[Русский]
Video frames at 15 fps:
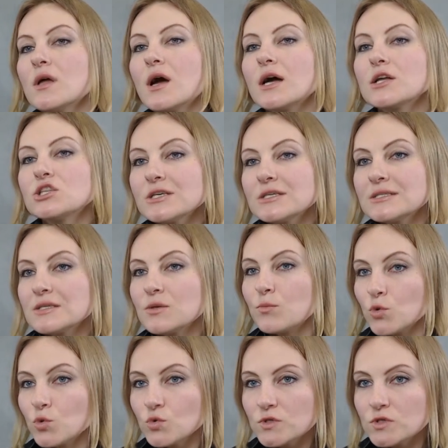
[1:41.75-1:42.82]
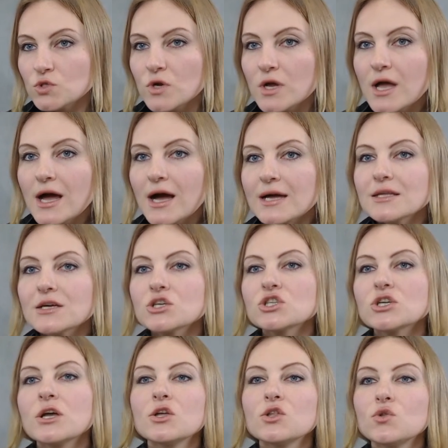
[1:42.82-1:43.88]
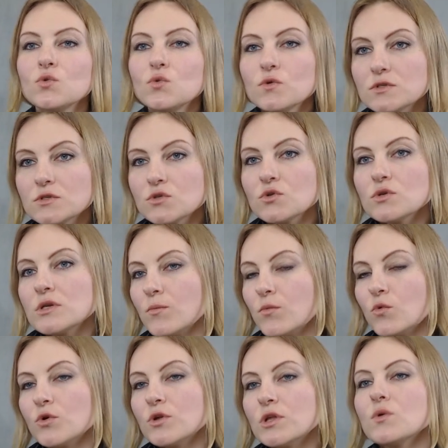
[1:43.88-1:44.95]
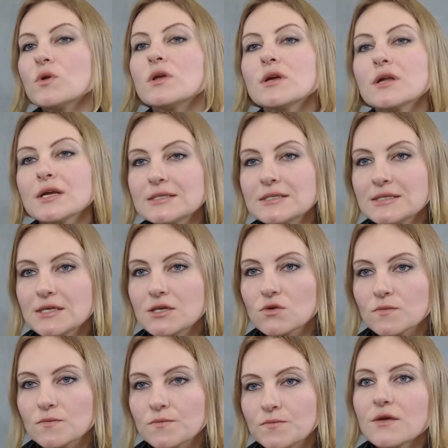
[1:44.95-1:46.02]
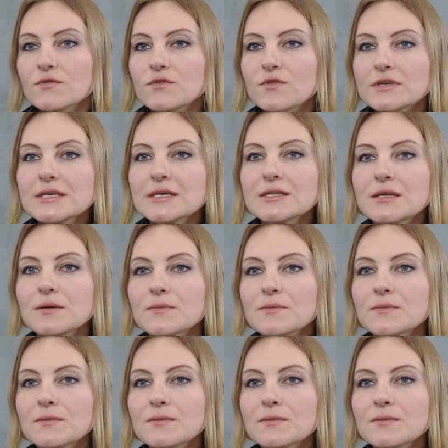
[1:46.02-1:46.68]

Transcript: отчасти Пруссию, а также Турцию, Японию и Россию. В 20